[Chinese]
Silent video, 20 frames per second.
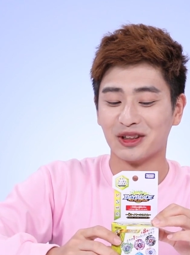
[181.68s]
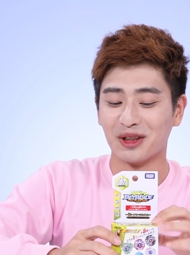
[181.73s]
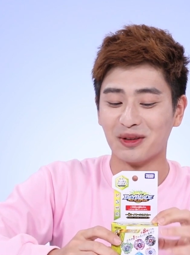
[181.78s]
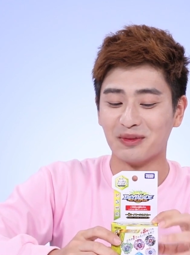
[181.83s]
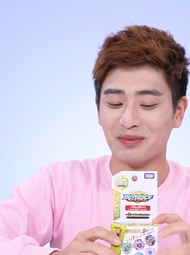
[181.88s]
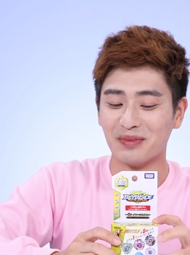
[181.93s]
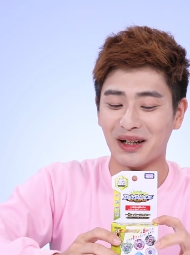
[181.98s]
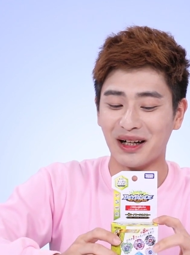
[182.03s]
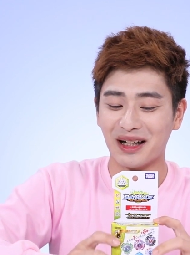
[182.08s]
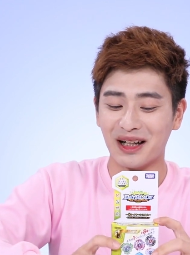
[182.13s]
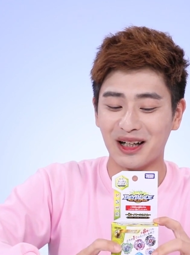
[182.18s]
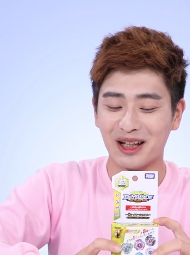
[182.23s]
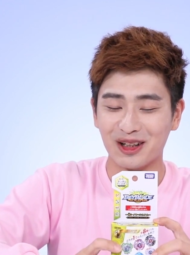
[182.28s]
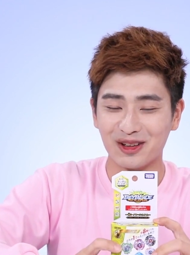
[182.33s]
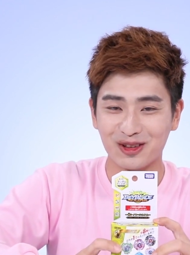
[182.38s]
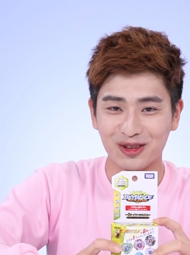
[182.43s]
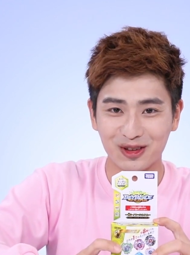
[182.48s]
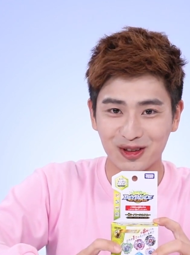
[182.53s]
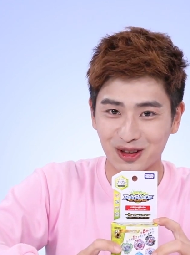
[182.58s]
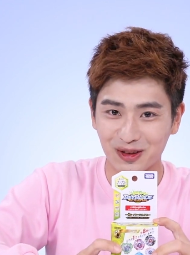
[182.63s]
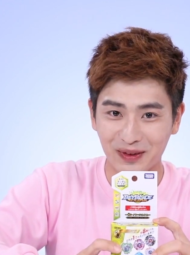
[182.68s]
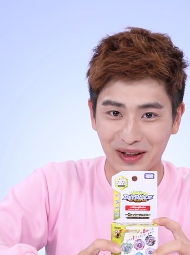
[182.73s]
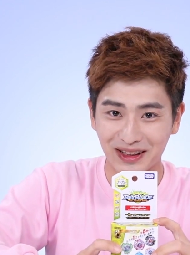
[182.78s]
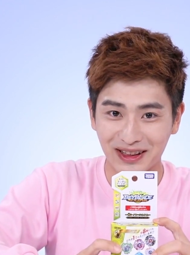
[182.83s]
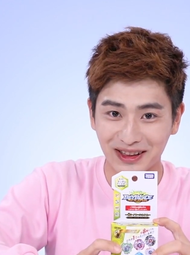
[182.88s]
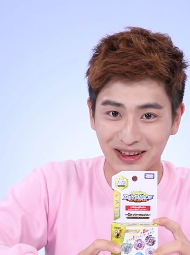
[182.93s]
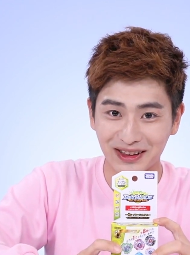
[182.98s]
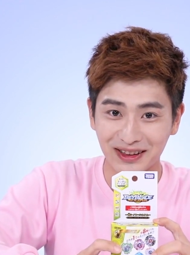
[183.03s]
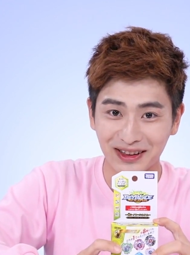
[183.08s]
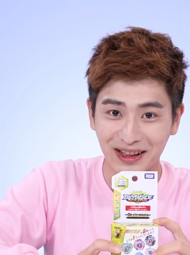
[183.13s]
真的十分好
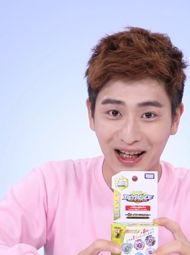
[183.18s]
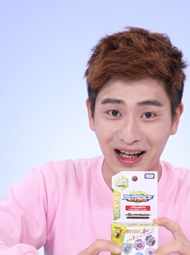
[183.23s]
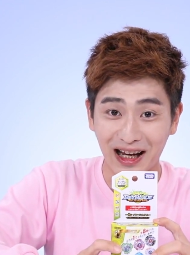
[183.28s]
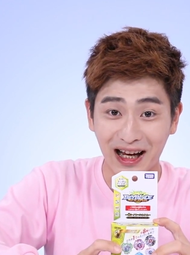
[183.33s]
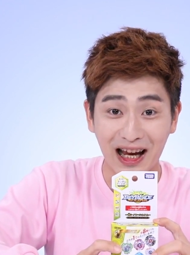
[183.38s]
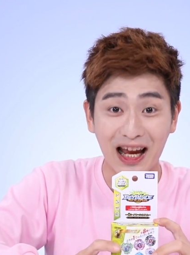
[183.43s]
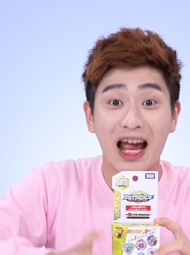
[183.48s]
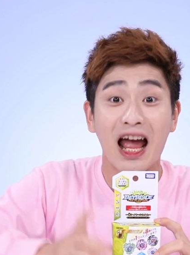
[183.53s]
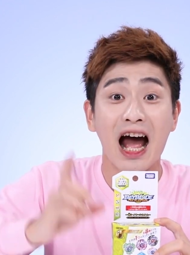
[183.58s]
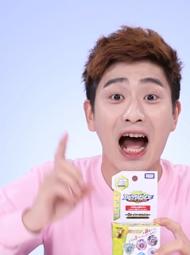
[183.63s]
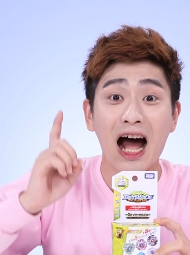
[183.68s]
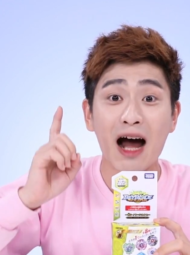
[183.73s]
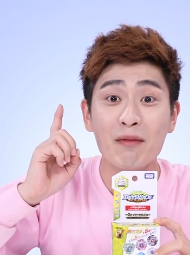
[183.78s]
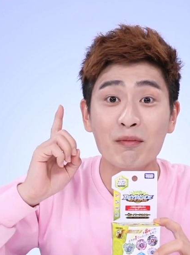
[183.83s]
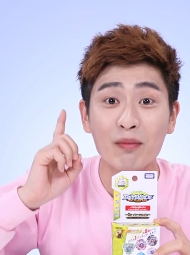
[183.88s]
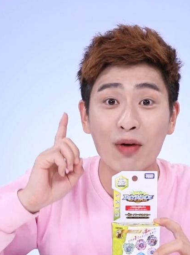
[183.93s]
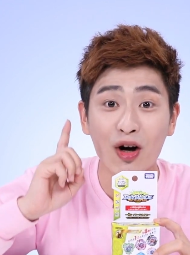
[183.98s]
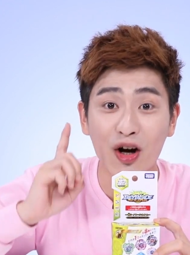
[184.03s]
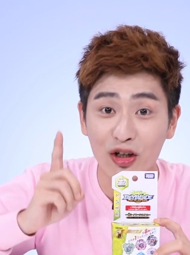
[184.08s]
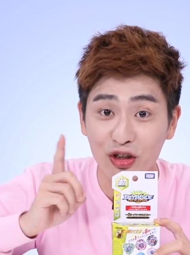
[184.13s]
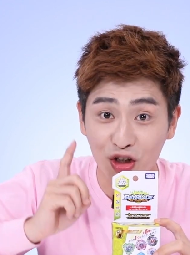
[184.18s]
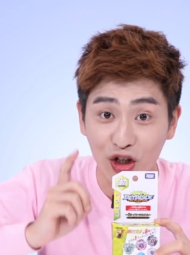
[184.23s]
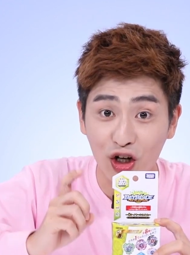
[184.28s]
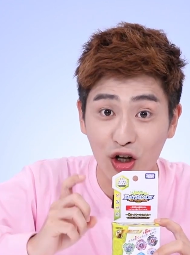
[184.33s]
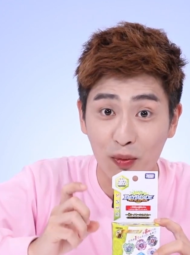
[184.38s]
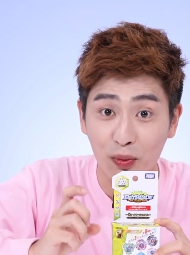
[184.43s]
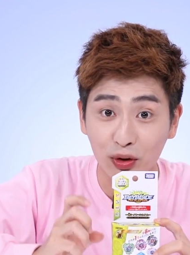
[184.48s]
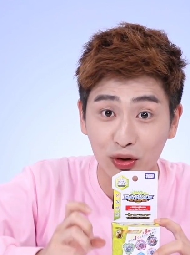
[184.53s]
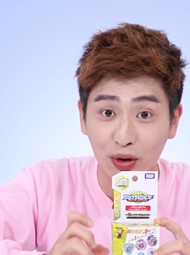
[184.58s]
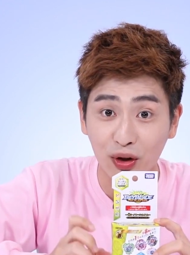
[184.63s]
奇哦。那么江一就
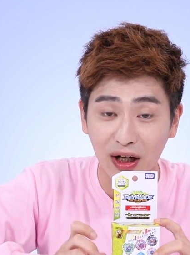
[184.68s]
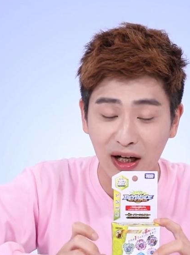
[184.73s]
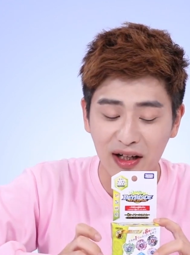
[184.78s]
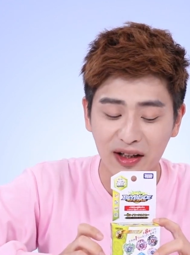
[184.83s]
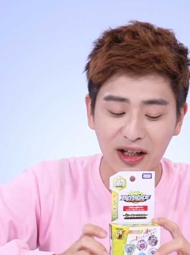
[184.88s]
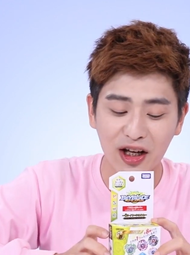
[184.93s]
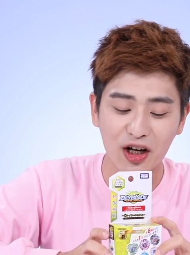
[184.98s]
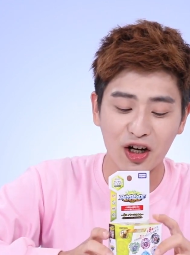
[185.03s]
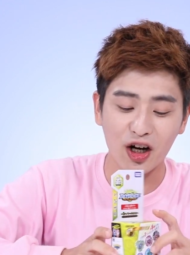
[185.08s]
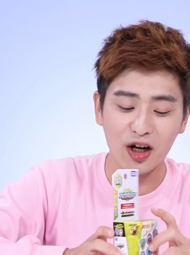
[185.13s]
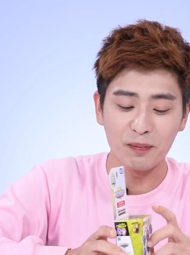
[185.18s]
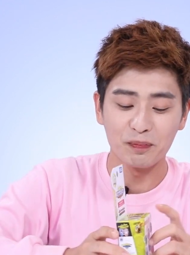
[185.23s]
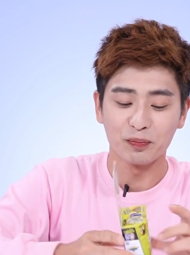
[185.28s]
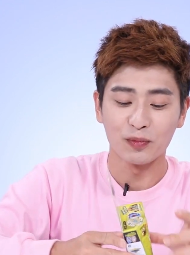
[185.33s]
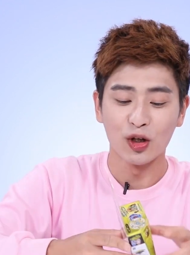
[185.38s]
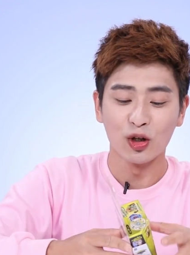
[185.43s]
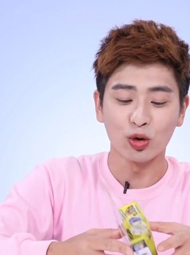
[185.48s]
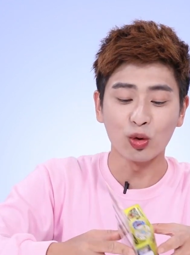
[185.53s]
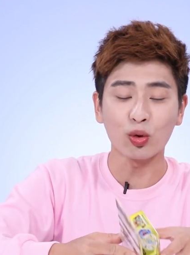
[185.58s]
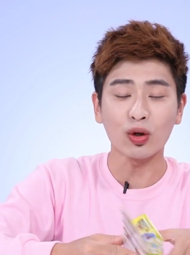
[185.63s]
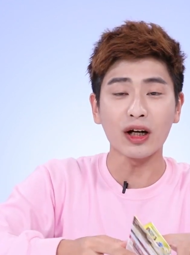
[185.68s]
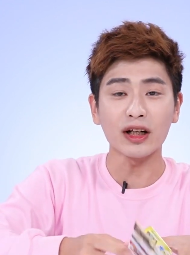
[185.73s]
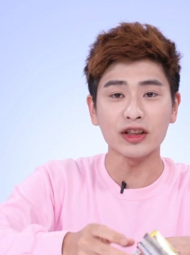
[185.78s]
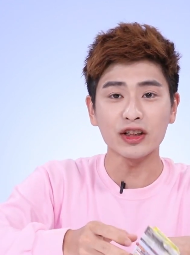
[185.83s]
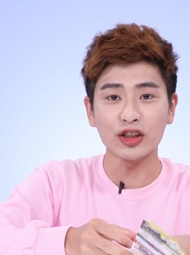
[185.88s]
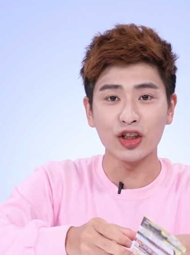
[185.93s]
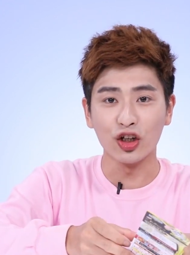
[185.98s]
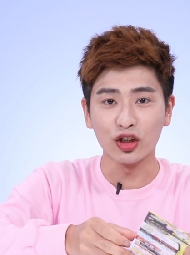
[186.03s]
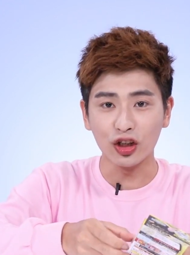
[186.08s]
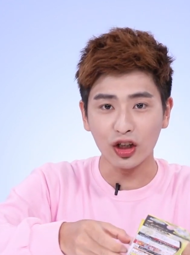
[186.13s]
来拆一下吧。同
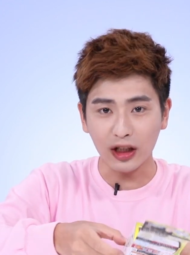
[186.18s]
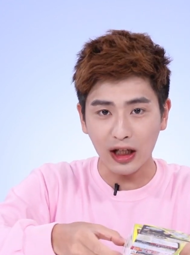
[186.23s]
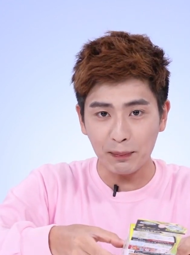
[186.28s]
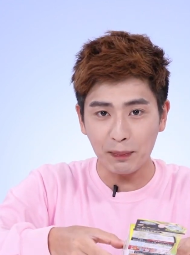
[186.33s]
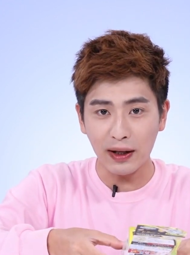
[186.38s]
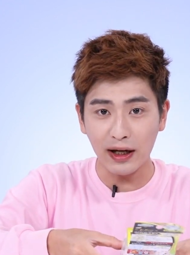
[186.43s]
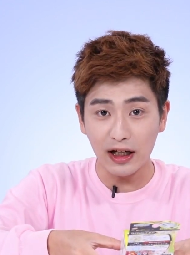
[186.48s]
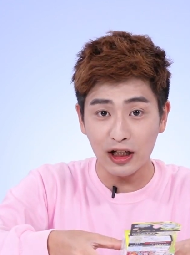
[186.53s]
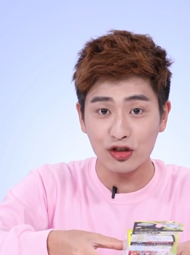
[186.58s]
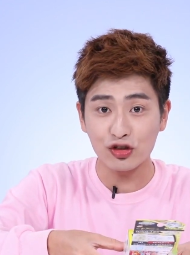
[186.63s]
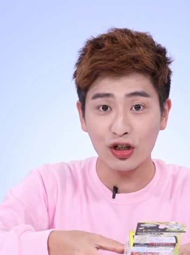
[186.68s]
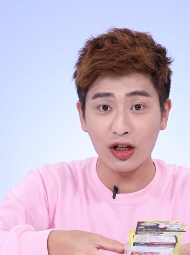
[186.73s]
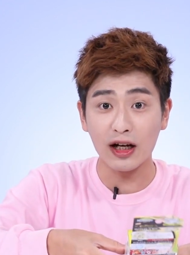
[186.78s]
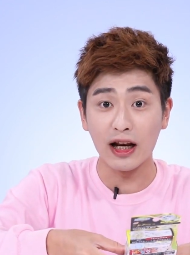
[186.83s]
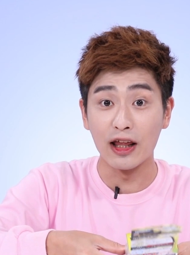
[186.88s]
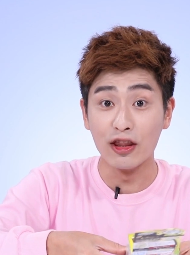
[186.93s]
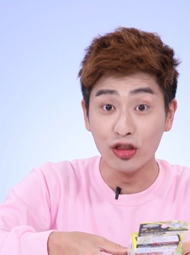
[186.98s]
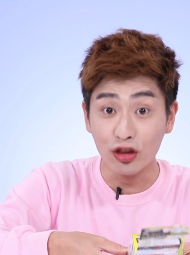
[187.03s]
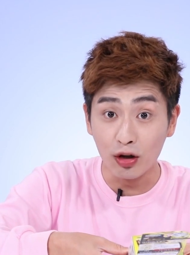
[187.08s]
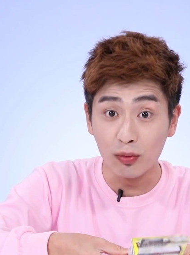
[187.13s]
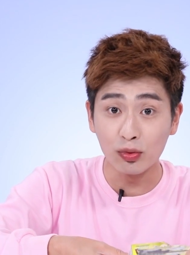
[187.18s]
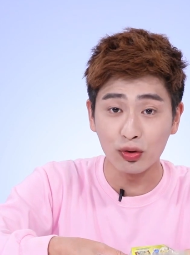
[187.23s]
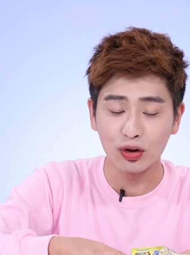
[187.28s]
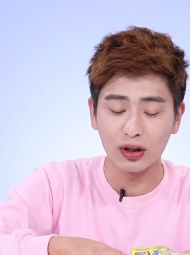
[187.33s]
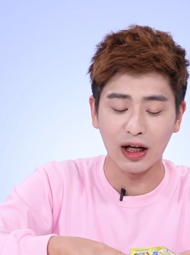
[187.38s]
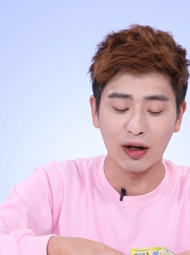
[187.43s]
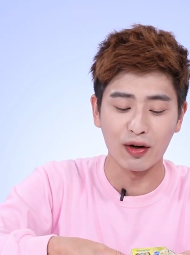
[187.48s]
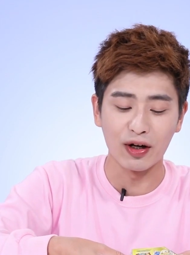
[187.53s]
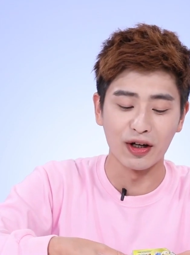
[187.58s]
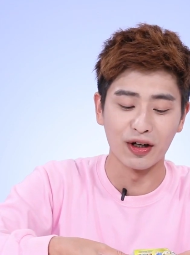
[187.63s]
样是在八个陀螺里随机
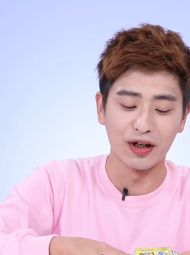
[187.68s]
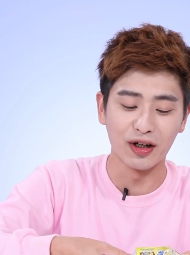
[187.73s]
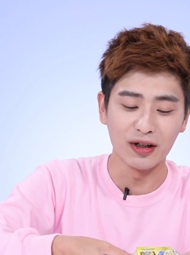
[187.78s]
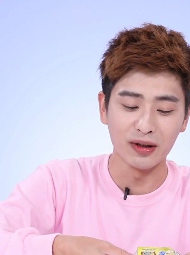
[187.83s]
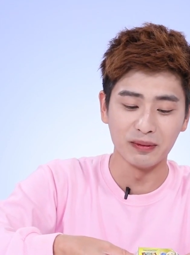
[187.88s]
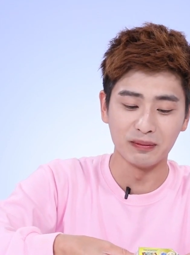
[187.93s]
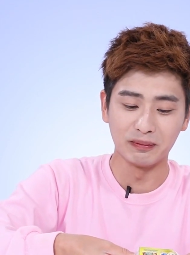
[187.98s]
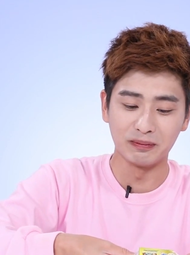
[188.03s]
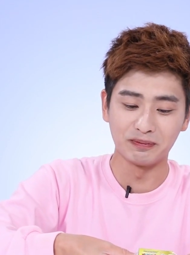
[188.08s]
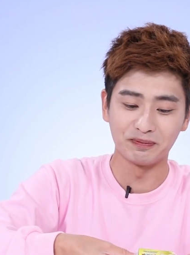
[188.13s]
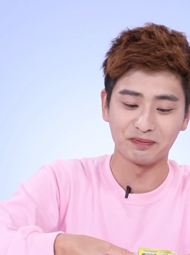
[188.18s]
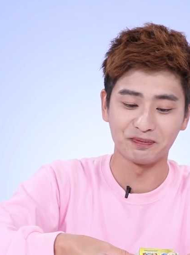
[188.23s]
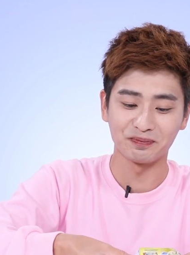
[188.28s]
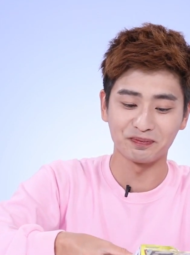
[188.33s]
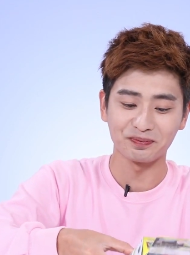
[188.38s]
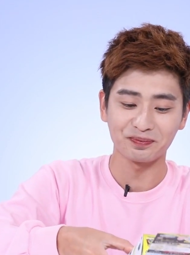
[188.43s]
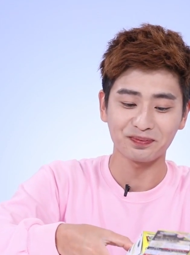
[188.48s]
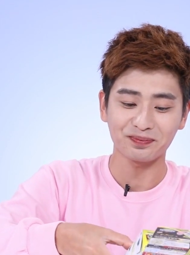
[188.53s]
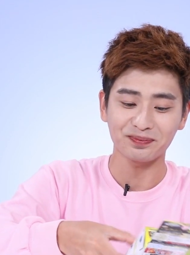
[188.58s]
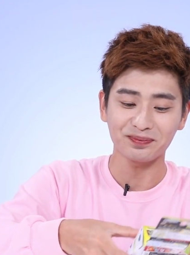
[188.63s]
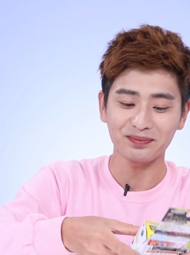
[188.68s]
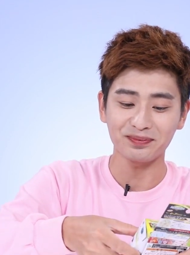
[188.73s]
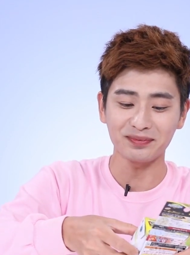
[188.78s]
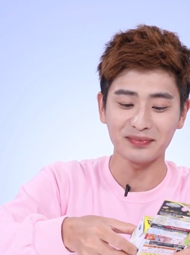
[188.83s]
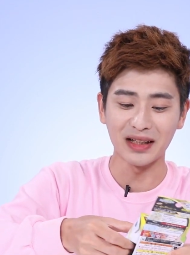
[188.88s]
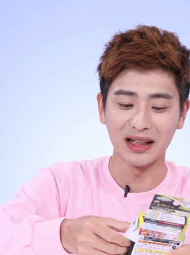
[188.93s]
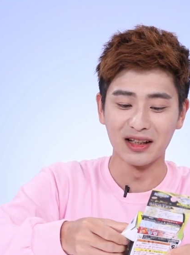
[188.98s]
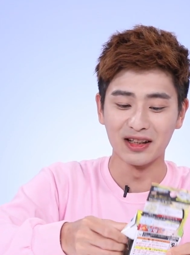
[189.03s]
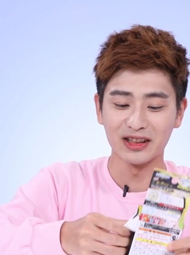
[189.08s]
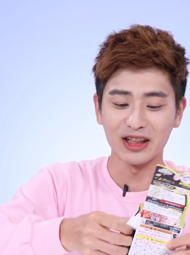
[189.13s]
出来一个，
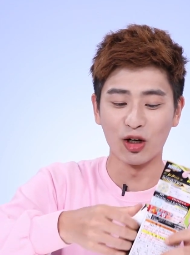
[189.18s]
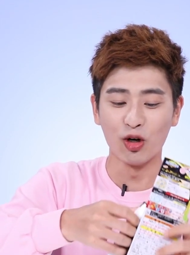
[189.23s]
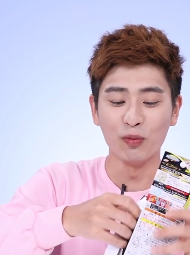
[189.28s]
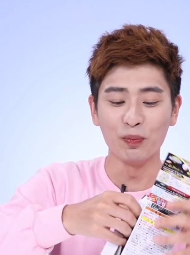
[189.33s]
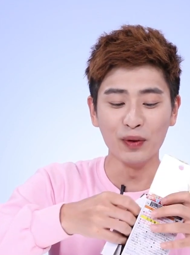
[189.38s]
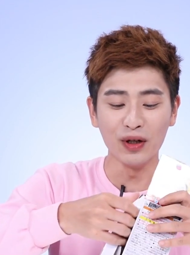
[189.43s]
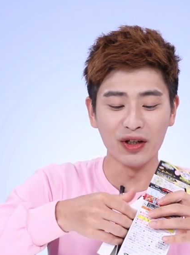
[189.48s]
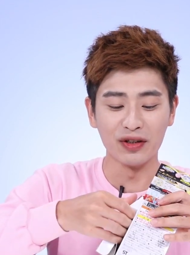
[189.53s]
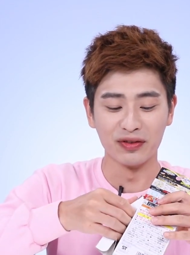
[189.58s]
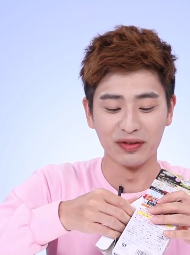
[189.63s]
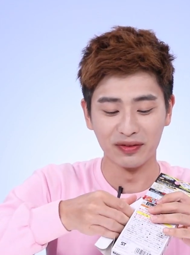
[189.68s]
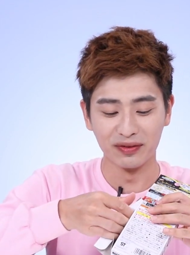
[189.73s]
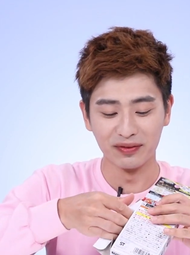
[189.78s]
来拆开。